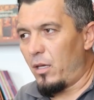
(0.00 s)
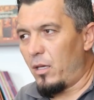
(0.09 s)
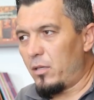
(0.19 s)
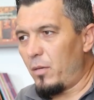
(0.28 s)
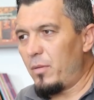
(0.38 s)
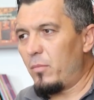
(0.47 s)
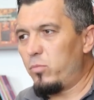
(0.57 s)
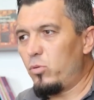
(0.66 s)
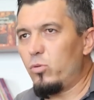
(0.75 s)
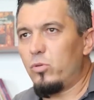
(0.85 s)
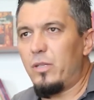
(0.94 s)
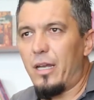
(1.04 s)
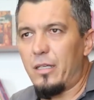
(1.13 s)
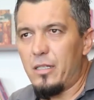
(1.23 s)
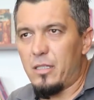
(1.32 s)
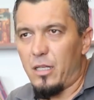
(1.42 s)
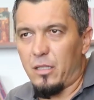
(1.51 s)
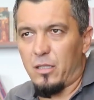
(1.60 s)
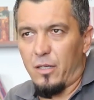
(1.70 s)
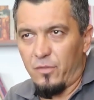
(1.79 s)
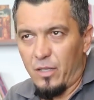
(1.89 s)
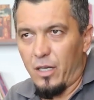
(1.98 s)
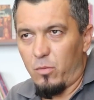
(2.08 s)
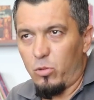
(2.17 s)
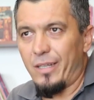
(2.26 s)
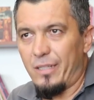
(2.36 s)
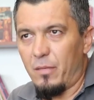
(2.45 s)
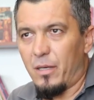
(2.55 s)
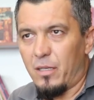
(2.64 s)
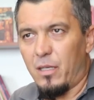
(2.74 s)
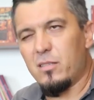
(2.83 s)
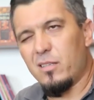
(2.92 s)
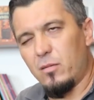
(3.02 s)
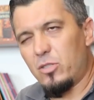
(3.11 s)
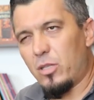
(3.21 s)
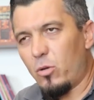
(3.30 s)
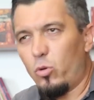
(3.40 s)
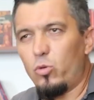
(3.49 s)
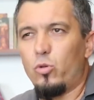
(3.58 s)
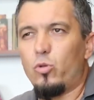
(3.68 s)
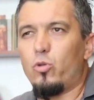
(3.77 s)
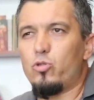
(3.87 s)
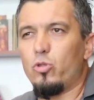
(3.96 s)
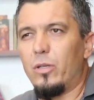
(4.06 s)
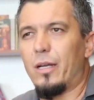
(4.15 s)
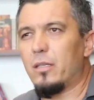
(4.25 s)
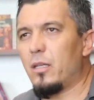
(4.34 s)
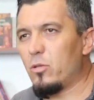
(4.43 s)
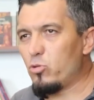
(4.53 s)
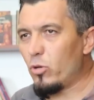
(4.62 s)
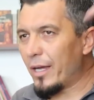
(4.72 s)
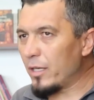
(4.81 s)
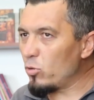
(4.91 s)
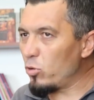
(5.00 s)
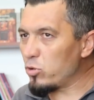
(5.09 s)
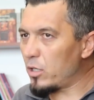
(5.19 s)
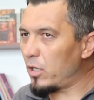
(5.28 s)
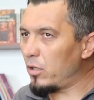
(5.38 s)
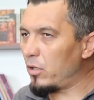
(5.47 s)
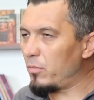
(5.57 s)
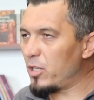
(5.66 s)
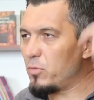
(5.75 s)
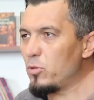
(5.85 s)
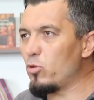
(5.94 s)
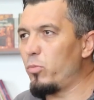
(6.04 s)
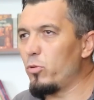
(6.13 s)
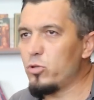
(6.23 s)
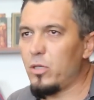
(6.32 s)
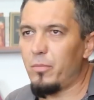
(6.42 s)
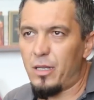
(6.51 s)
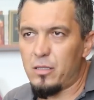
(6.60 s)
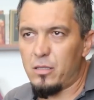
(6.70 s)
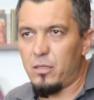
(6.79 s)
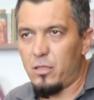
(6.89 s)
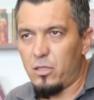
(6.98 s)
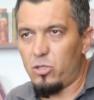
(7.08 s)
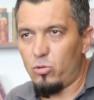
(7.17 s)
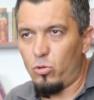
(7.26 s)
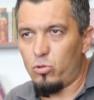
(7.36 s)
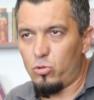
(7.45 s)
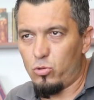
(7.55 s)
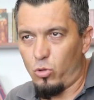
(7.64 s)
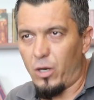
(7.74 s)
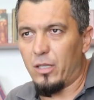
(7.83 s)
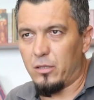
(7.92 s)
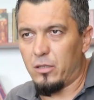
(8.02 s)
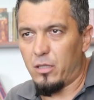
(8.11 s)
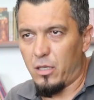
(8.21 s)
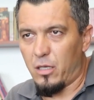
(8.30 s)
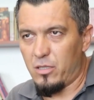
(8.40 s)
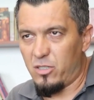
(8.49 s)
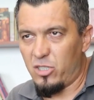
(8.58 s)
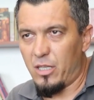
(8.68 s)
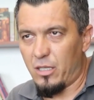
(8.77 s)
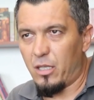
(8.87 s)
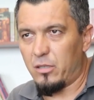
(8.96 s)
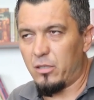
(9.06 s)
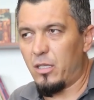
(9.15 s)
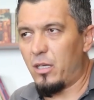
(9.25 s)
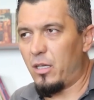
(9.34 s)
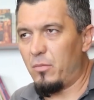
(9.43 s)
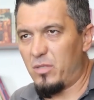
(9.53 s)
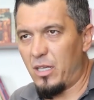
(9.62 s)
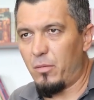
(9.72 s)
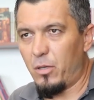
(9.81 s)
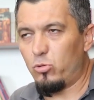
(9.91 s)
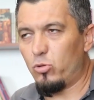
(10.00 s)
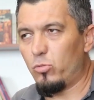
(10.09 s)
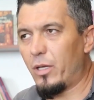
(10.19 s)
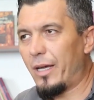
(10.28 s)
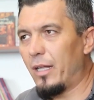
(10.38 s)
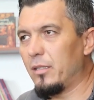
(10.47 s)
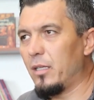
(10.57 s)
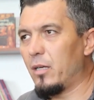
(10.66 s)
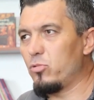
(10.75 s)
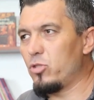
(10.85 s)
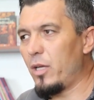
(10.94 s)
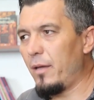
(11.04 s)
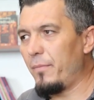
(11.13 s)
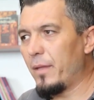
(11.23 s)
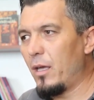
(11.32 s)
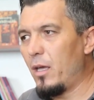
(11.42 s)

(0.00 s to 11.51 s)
E, tabii bu diğer kiliseler tarafından kabul edilmedi. İşte o günkü koşullarda zoraki de olsa e, başpiskoposları biraz e, işin doğrusu zor altında, şiddet altında imzalamak durumunda kaldılar bu şeyi.